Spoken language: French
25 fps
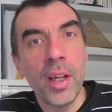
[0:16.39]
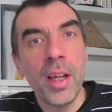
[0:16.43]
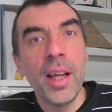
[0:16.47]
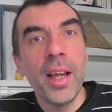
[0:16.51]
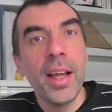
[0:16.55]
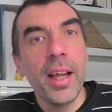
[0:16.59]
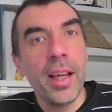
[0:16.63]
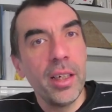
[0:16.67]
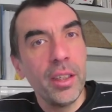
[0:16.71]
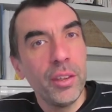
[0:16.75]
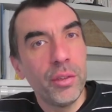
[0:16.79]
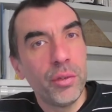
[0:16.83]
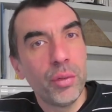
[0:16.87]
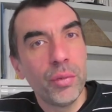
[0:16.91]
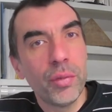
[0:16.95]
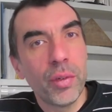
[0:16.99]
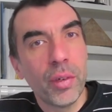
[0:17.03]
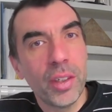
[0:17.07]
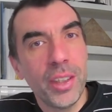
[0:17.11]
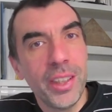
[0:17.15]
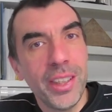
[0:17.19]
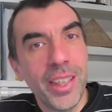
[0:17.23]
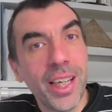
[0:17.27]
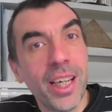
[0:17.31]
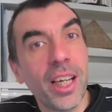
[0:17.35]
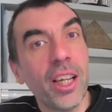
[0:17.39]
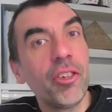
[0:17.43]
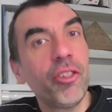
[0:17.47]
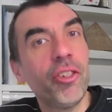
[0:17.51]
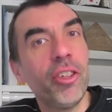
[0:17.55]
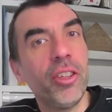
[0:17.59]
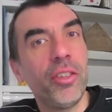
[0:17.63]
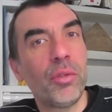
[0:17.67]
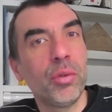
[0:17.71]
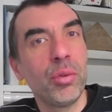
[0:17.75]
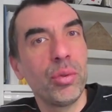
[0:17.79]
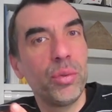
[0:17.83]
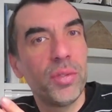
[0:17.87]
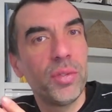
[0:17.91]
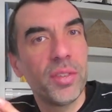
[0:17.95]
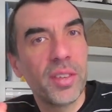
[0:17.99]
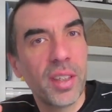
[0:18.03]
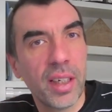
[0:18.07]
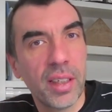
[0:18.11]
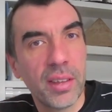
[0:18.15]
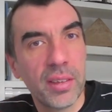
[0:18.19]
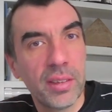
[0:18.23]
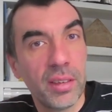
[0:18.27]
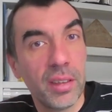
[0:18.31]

elle est souvent liée à la gestion du stress.